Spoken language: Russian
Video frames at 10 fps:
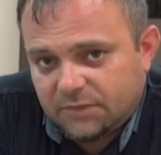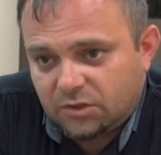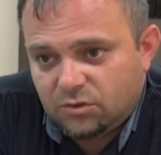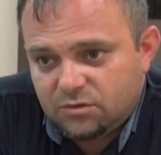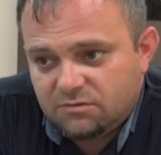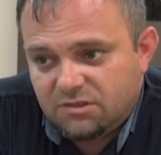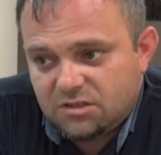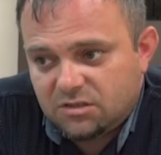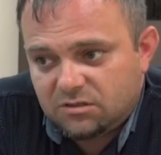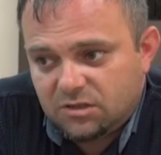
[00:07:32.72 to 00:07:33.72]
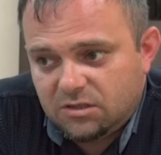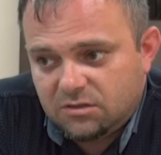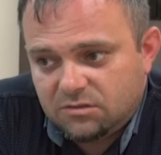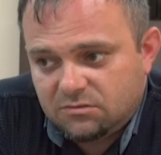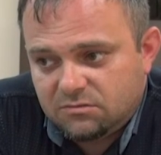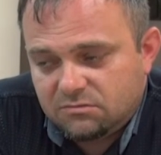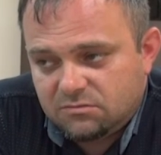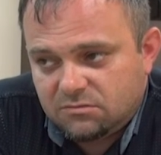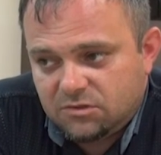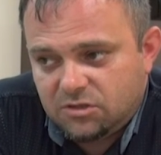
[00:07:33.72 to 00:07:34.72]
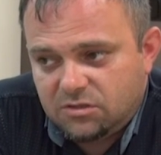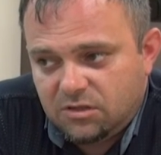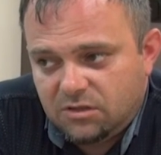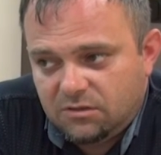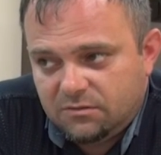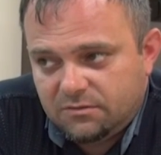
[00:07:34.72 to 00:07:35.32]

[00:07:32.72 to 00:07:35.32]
Одной из важных таких частей.